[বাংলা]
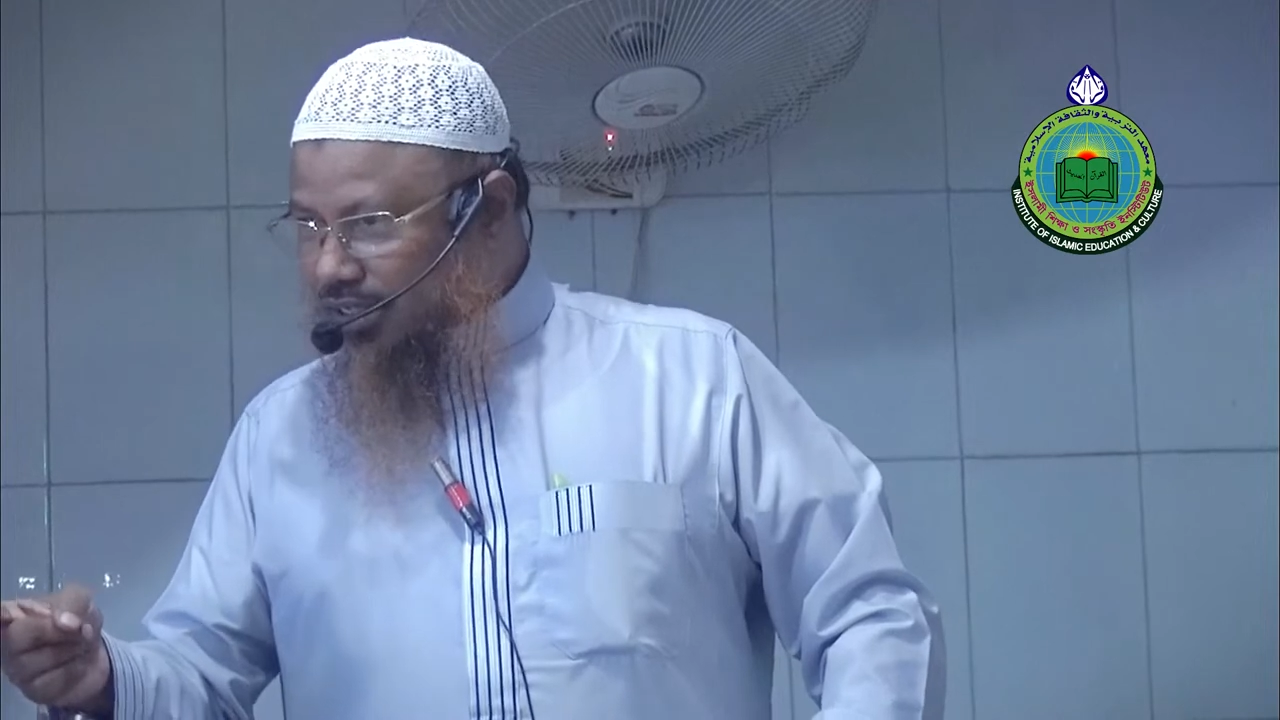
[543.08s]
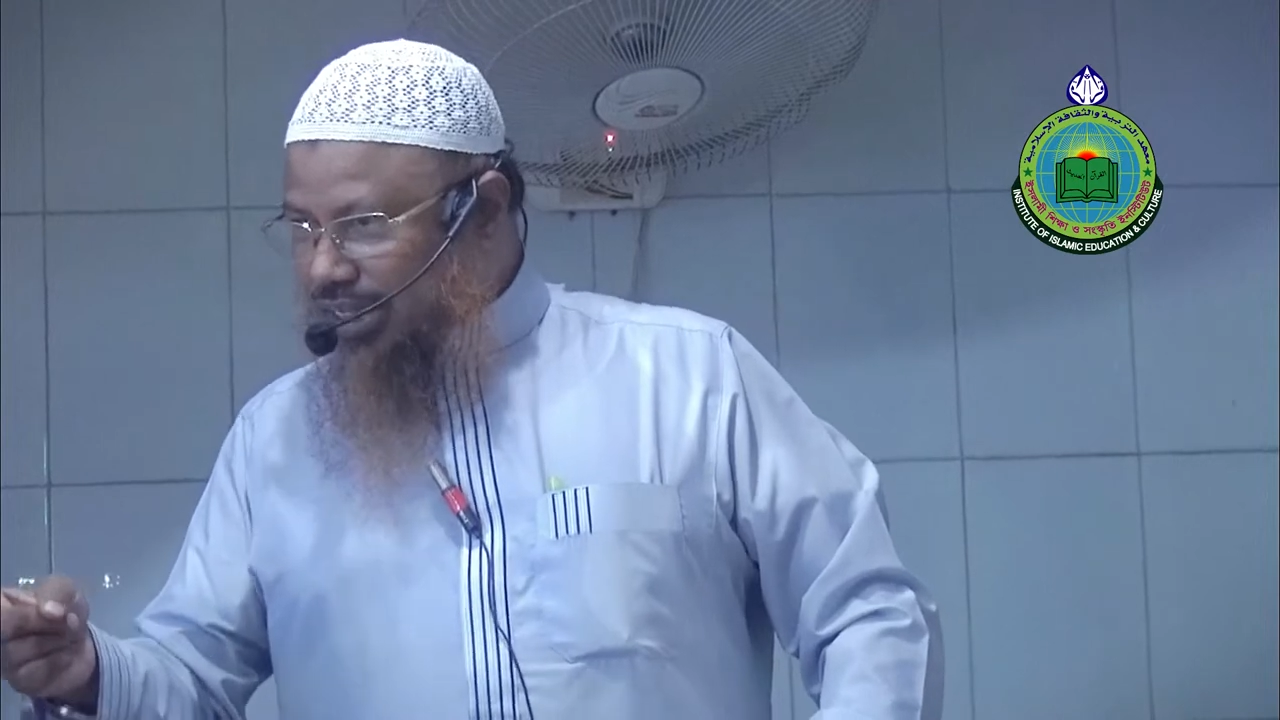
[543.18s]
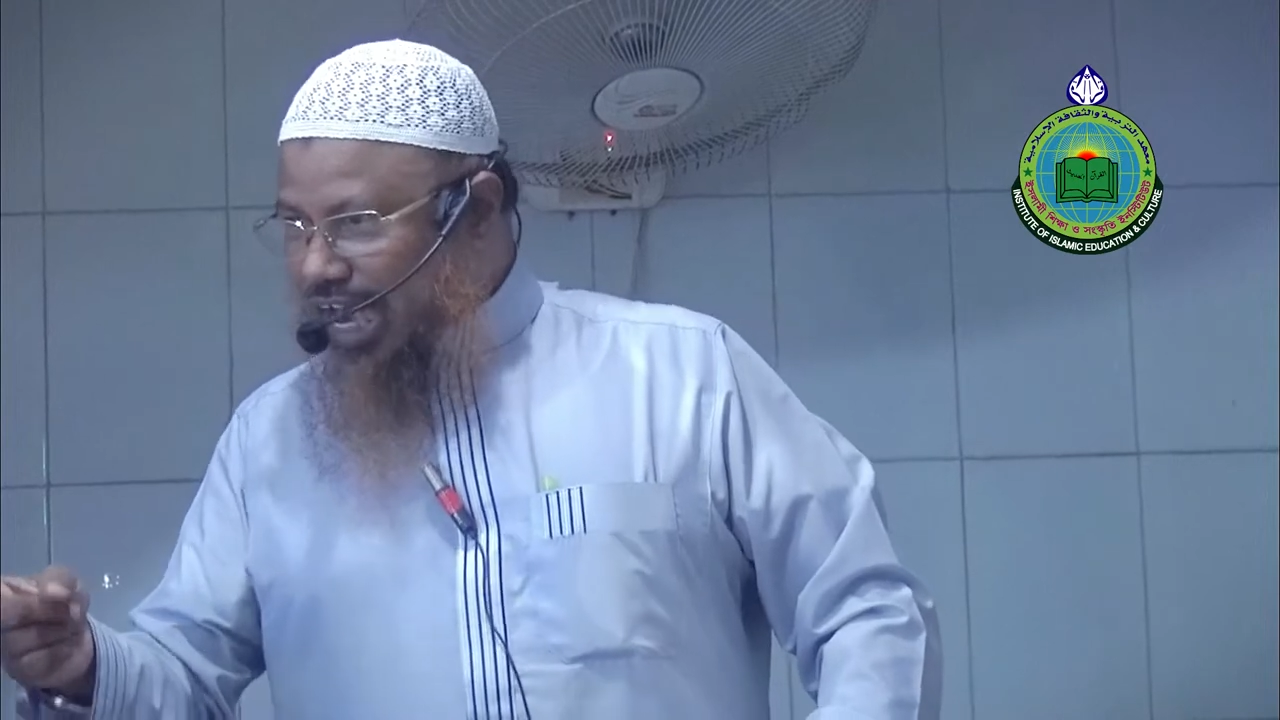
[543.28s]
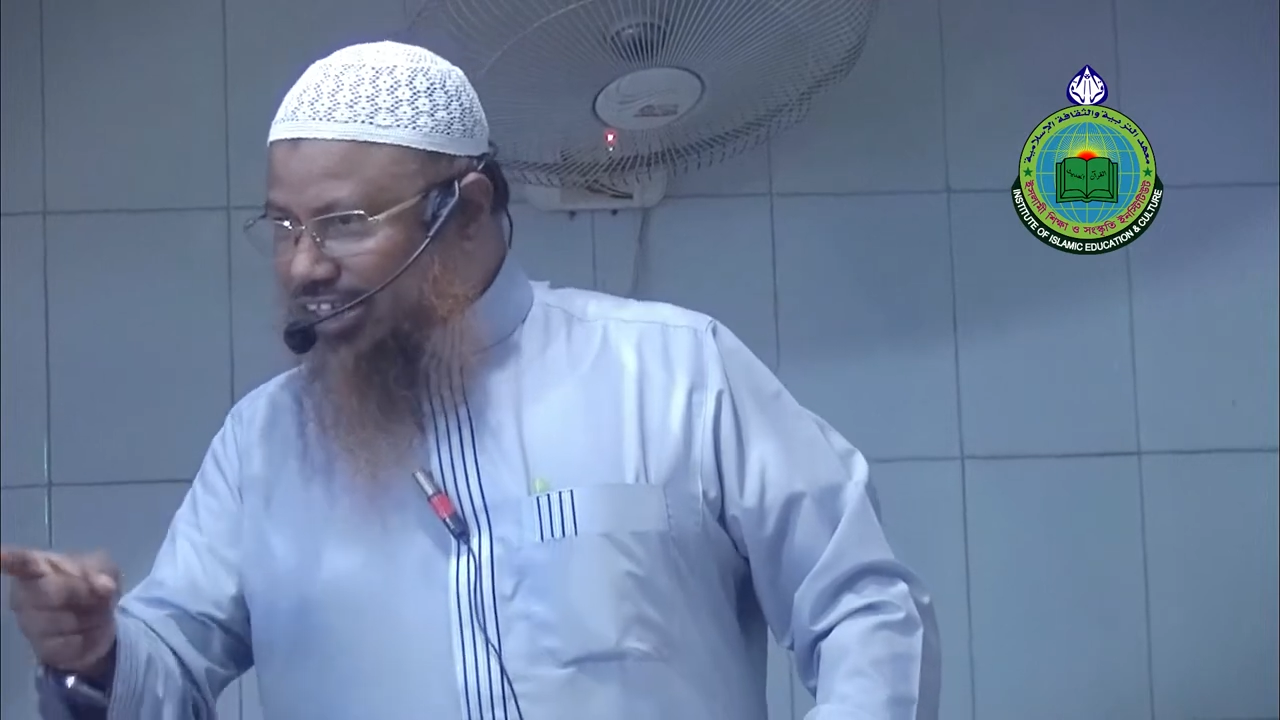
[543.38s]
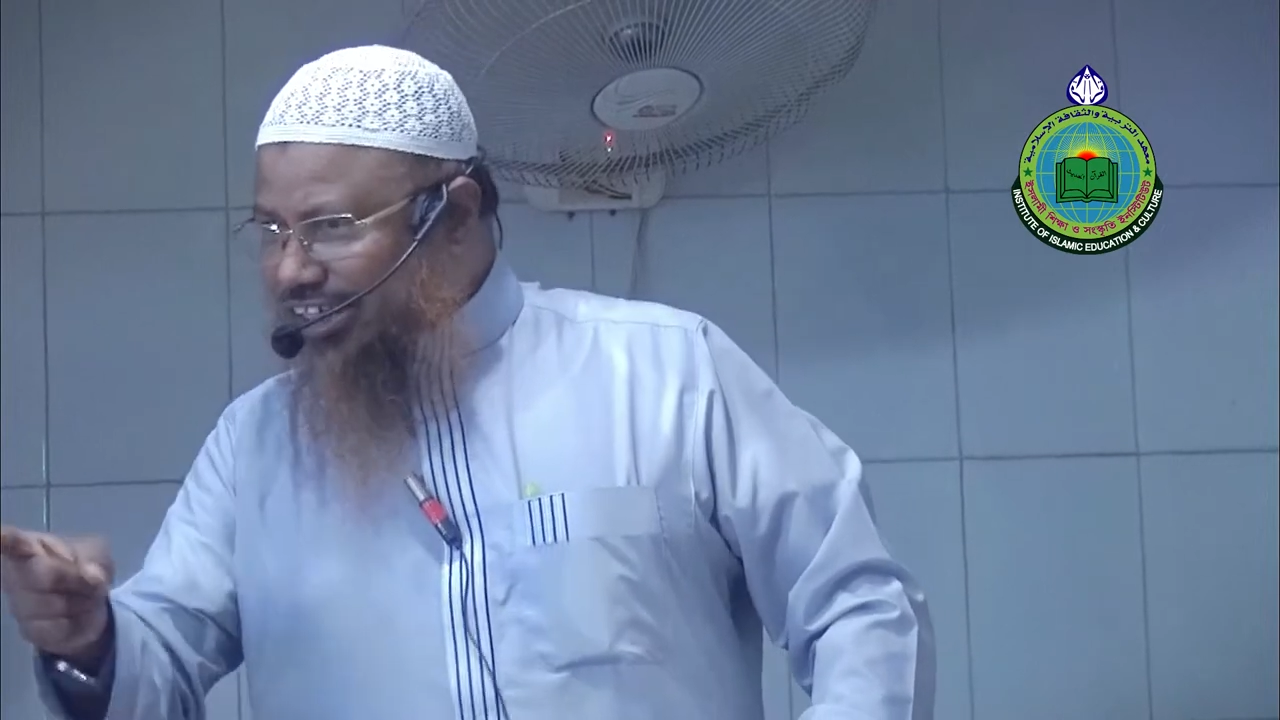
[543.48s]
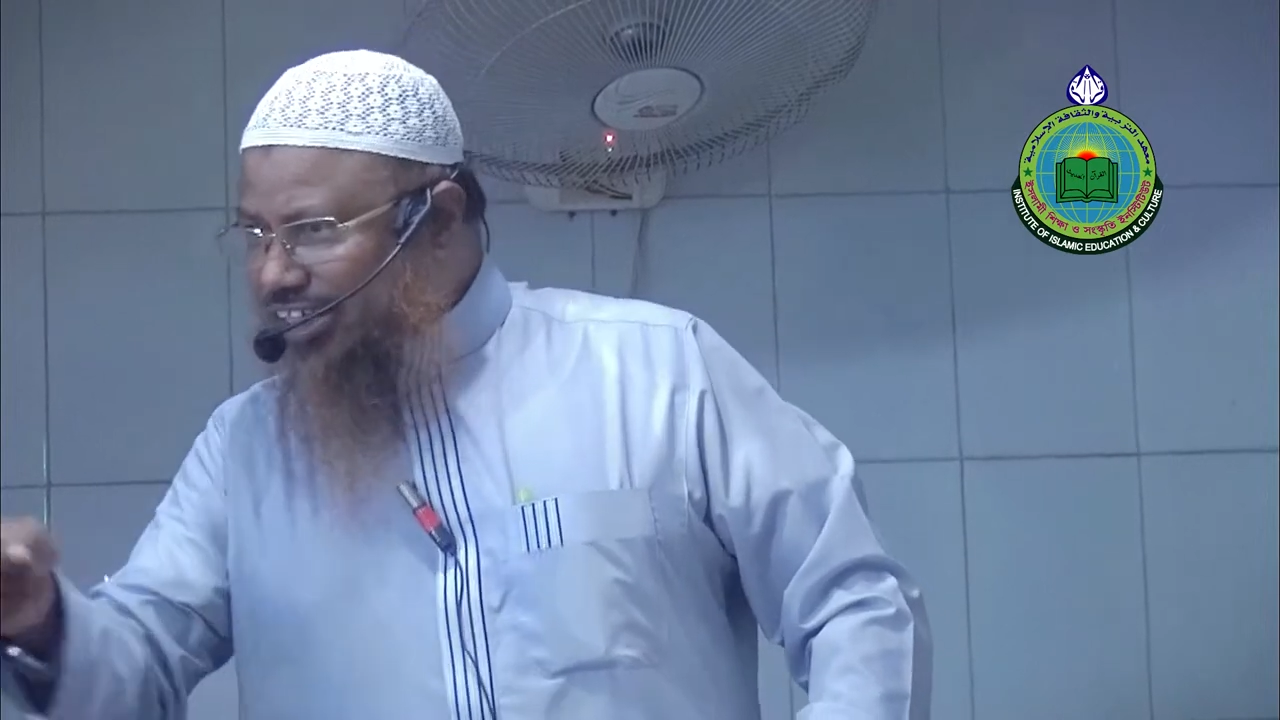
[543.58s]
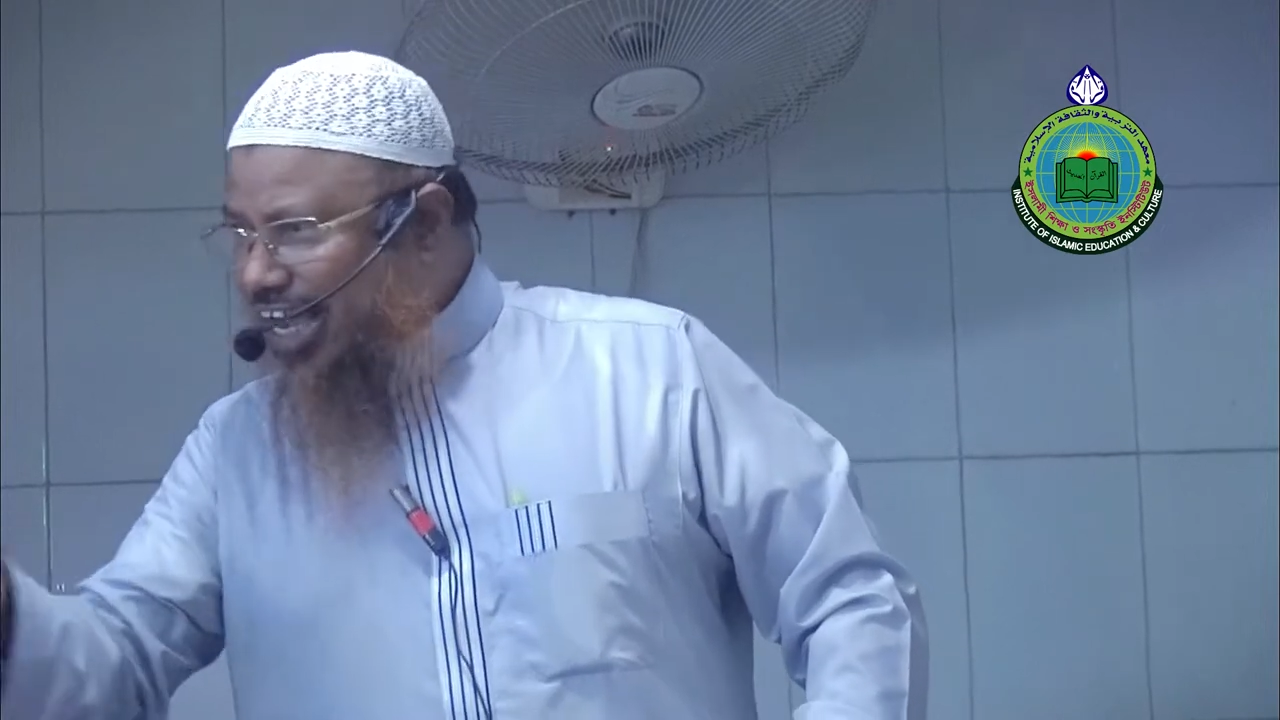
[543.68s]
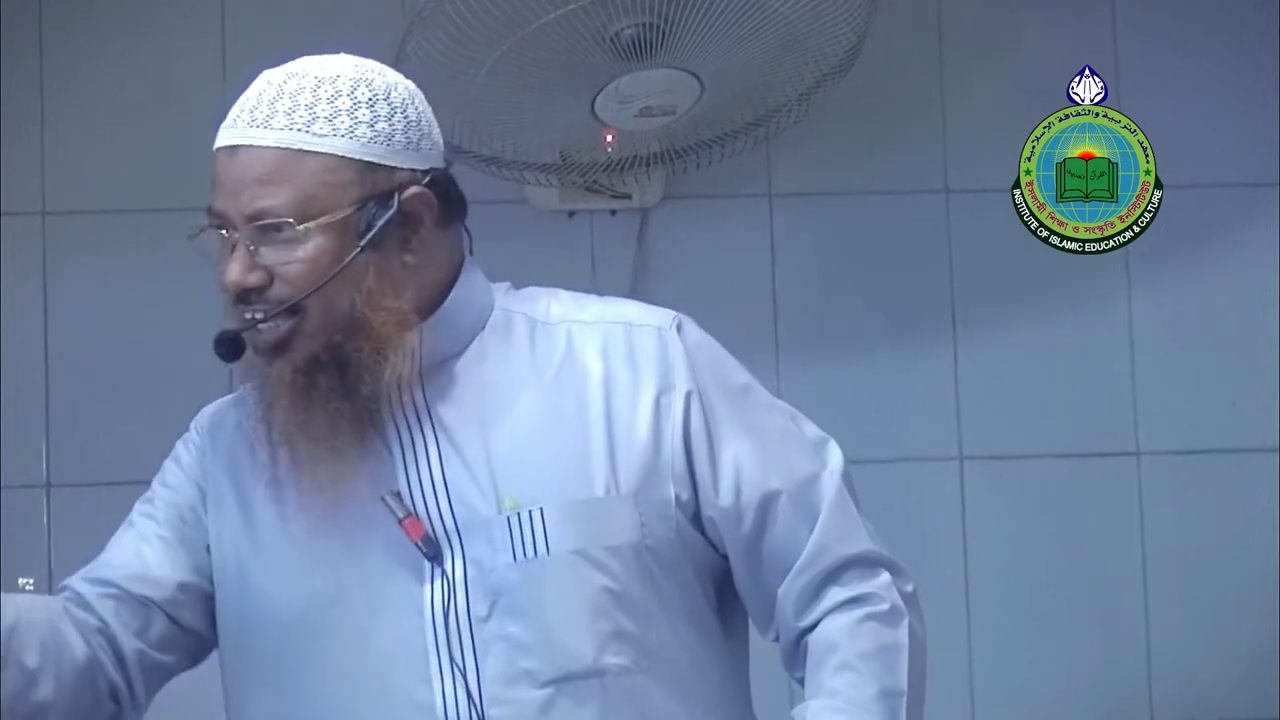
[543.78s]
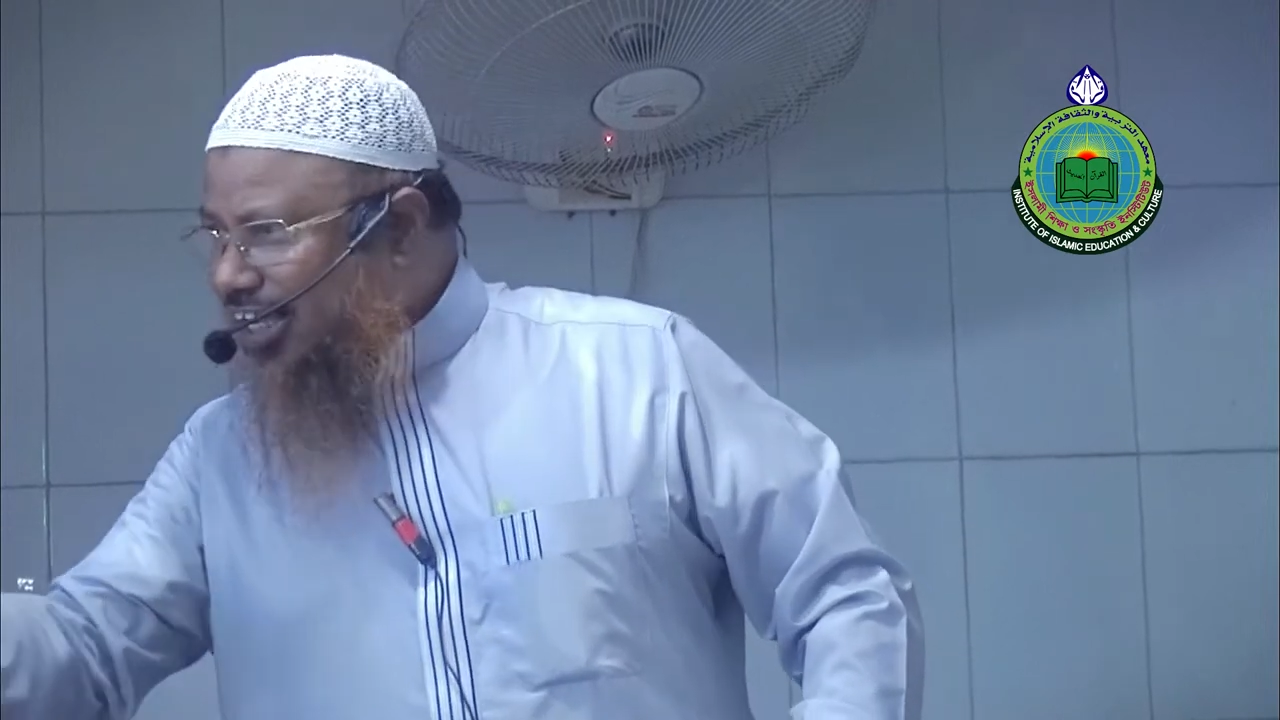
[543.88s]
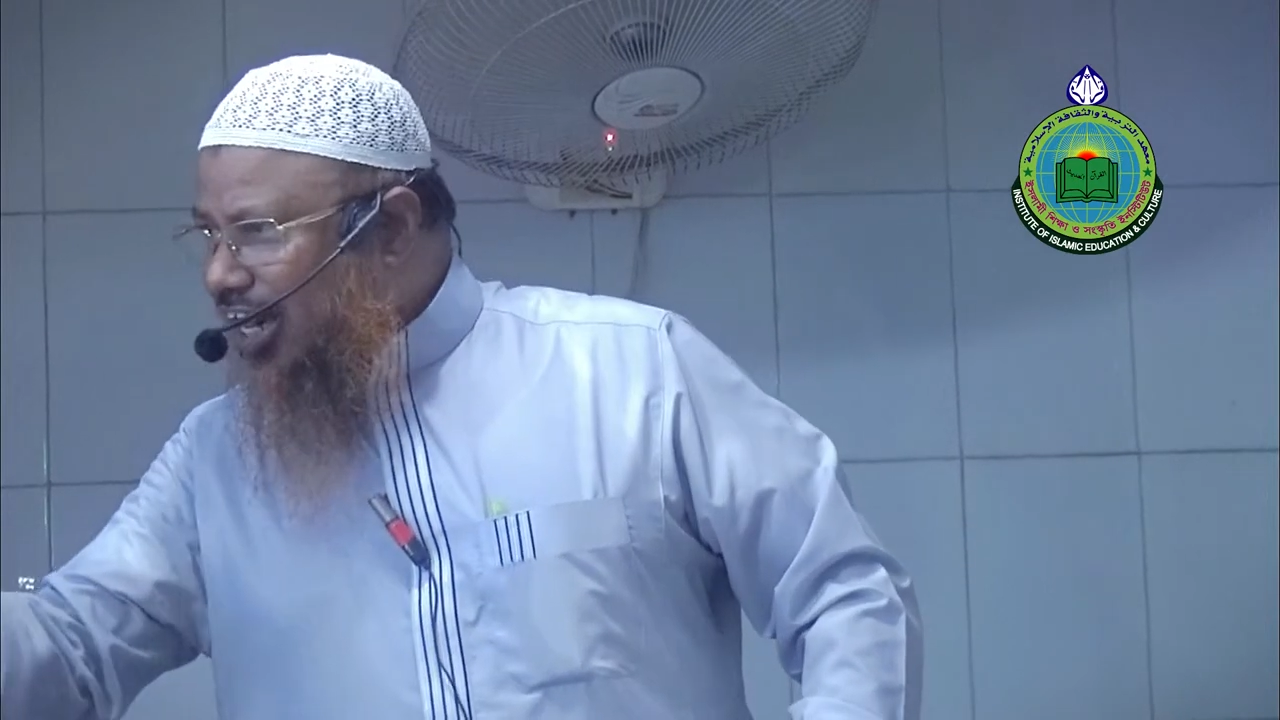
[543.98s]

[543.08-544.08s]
কাদের ডাককে